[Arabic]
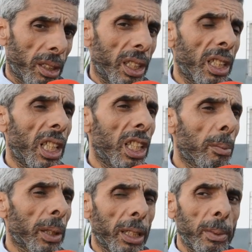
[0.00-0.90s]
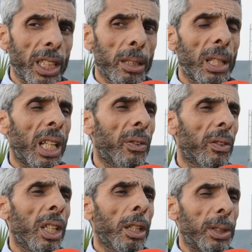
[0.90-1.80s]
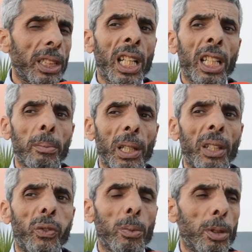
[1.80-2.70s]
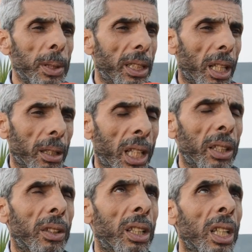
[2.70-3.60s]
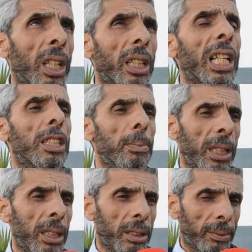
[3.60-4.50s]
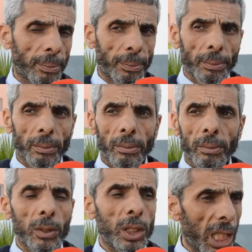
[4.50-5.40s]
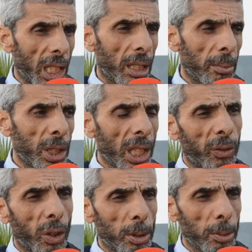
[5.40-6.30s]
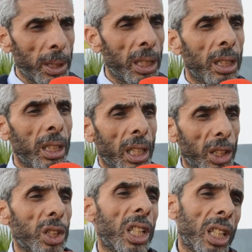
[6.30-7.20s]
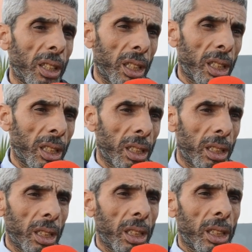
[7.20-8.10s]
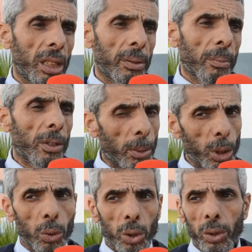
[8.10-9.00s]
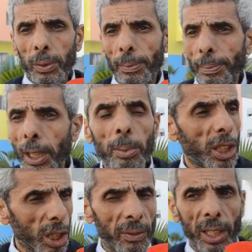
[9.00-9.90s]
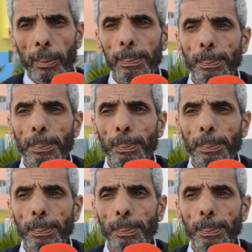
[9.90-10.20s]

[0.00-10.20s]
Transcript: درنا ليهم القيمه ديالهم 1000 ابتداء ب 1500 درهم 1000 كان زميل شي ماشي 1500 آه، 10000 آه، مليون ونص 15000 درهم